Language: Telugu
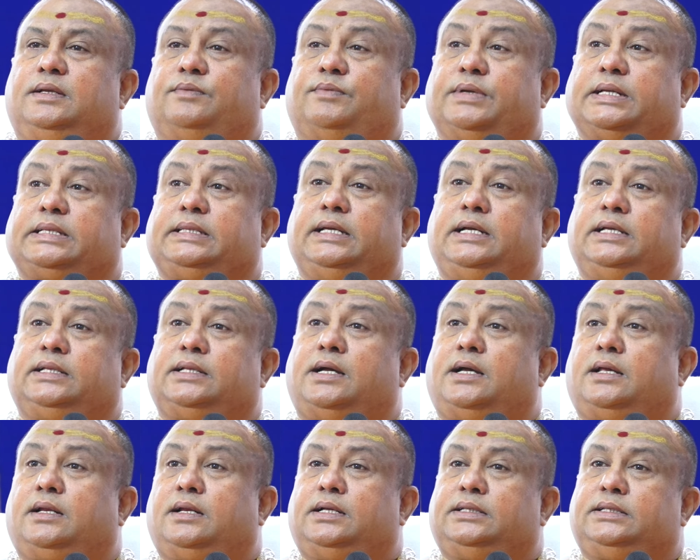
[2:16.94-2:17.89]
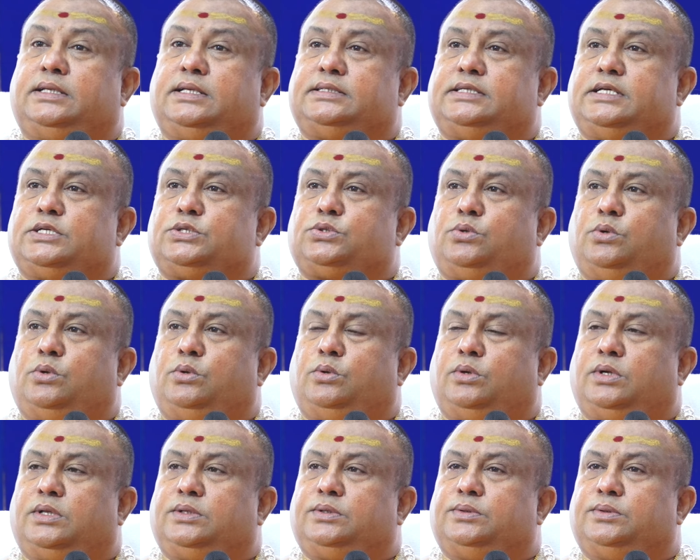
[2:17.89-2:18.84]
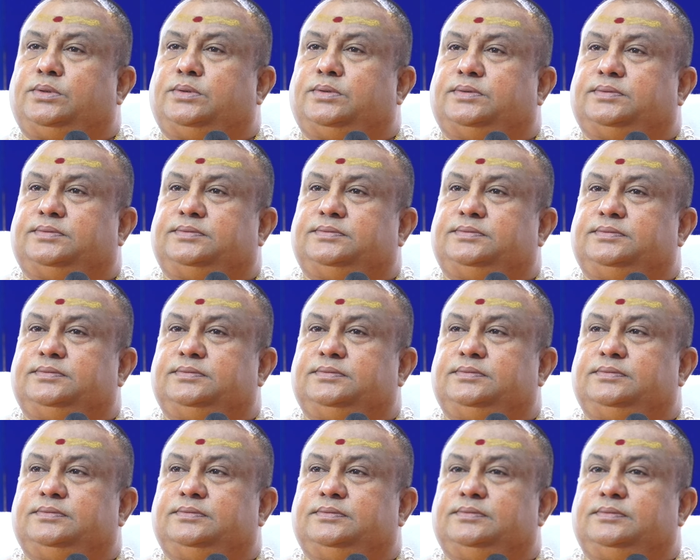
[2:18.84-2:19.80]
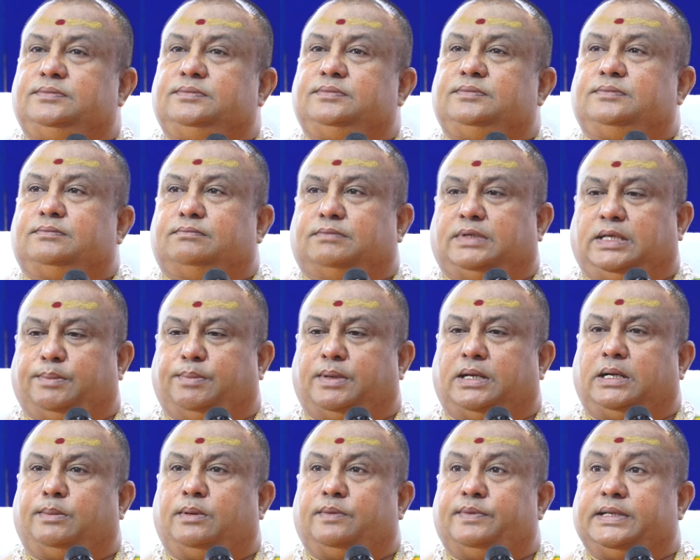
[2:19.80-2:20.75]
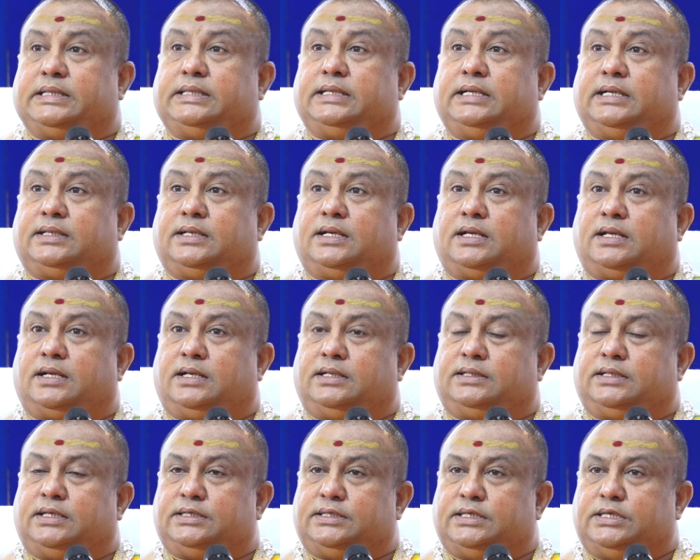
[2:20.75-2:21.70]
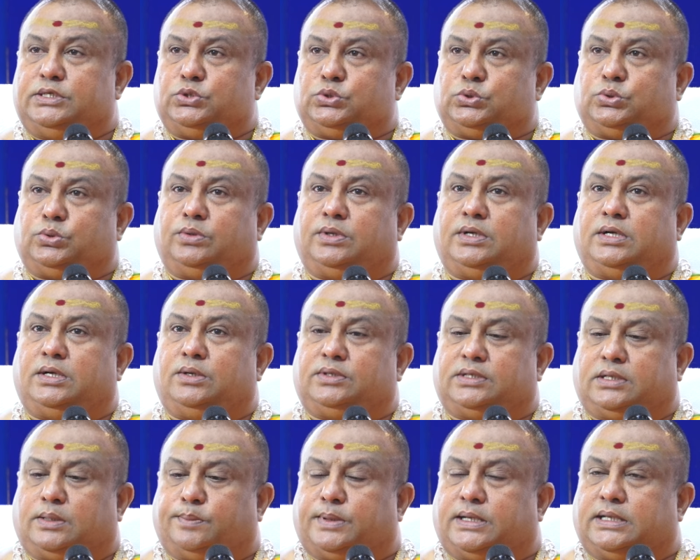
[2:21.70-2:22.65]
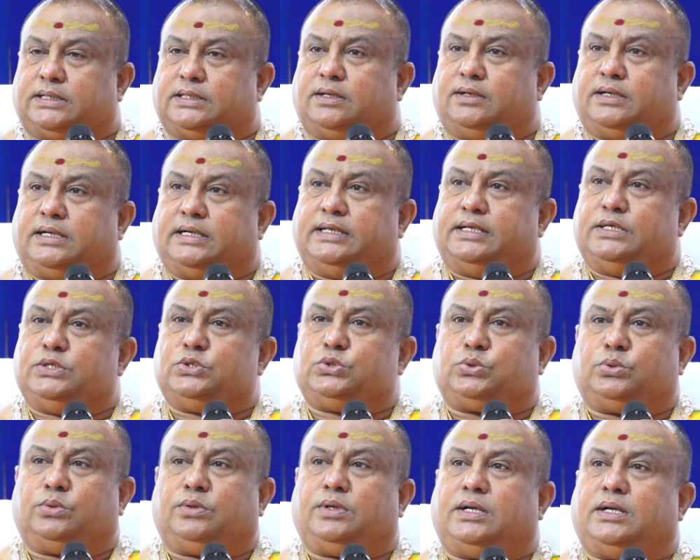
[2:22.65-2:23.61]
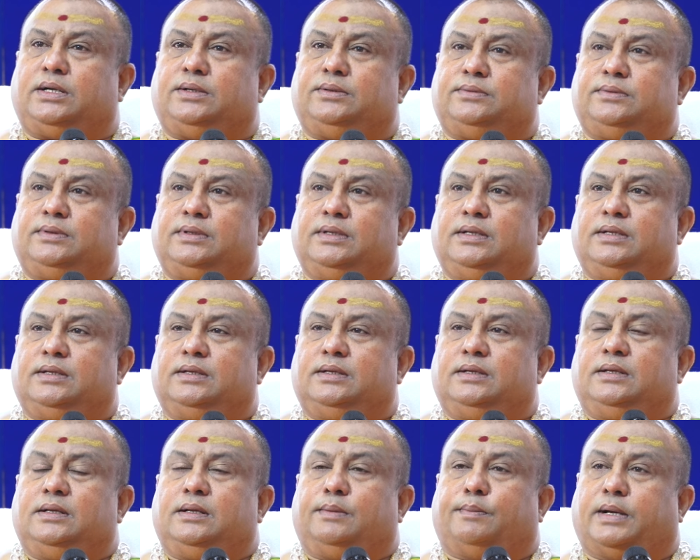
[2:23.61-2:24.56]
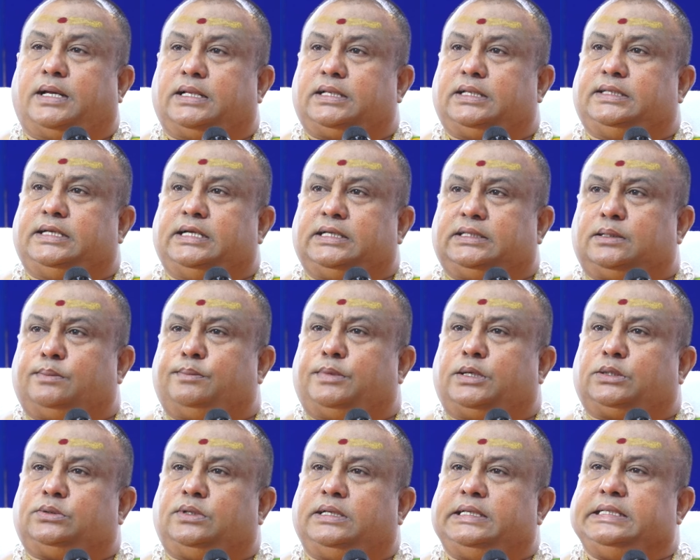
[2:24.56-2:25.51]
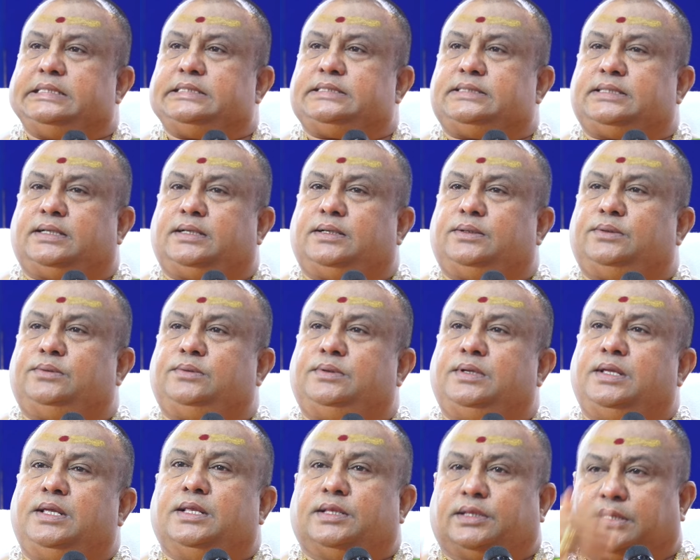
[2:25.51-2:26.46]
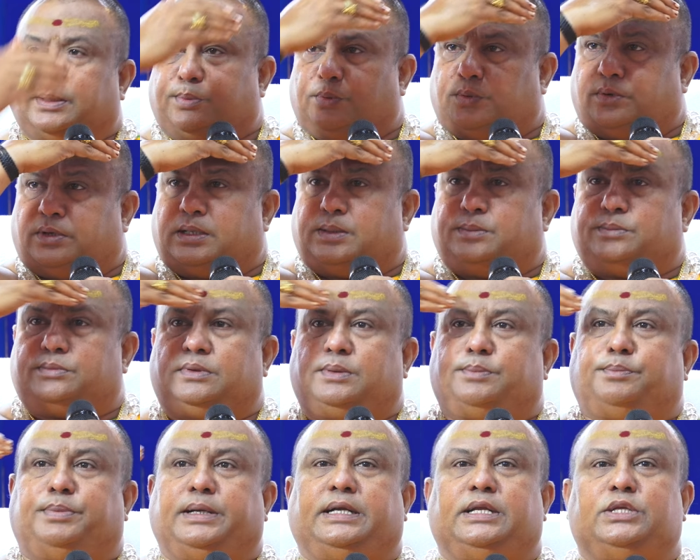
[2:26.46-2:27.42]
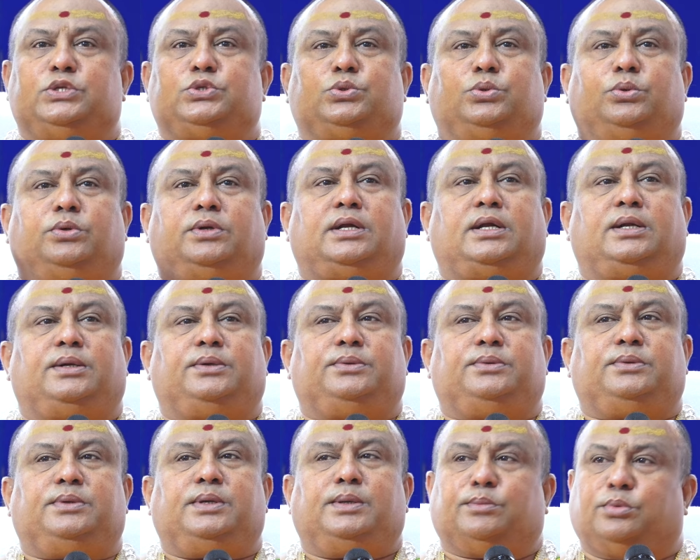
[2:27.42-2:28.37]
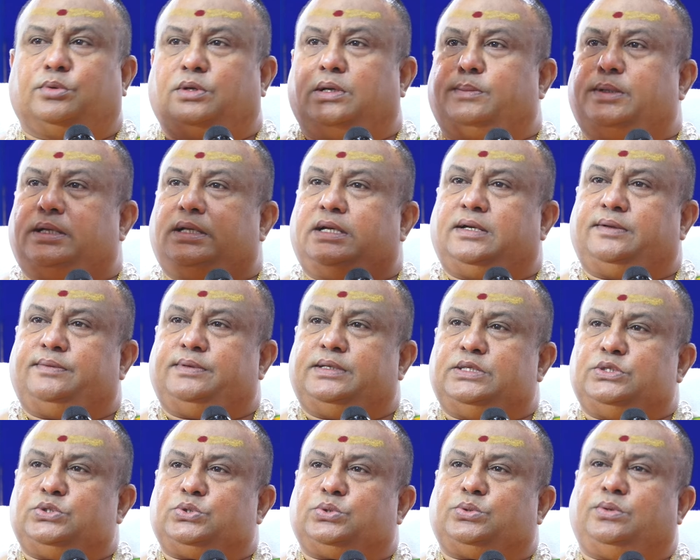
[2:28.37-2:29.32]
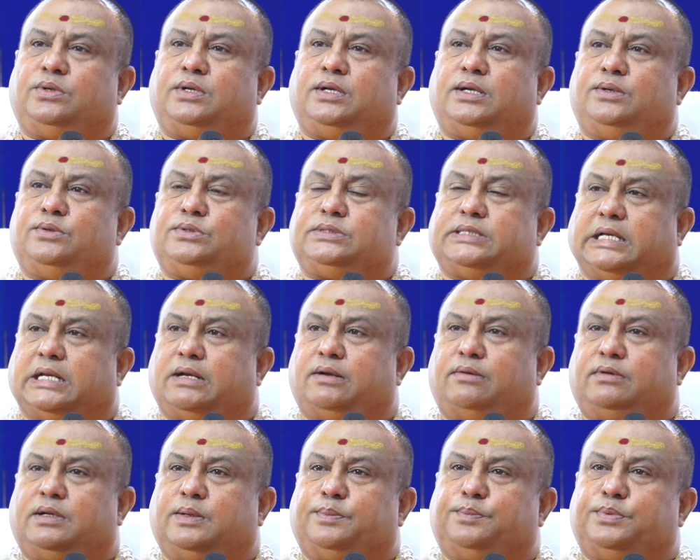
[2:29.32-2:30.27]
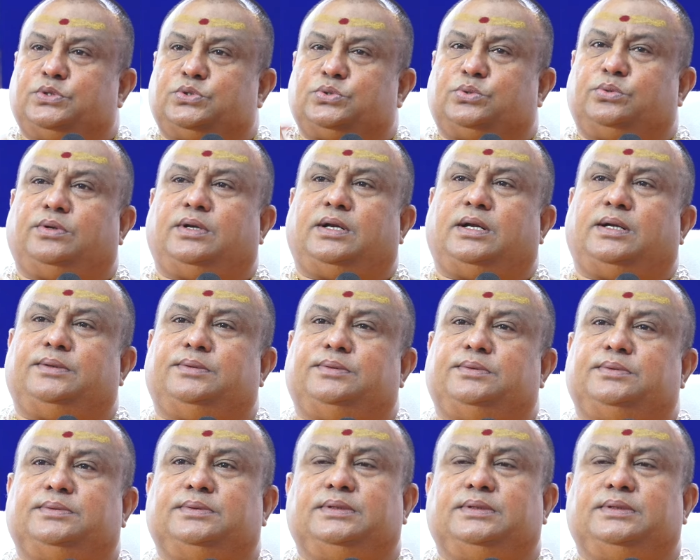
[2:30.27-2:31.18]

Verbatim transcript: వ్యక్తిగత ఆరాధన చేసుకోకూడదు మరి బాబా వ్యక్తిగత ఆరాధన చేయించుకున్నాడు తన పాదాలు కడిగించుకున్నాడు పాద తీర్థం భక్తులకు ఇచ్చాడు త్రిపుండ్రం పెట్టించుకున్నాడు పూలమాలలు వేయించుకున్నాడు శాలలు కప్పించుకున్నాడు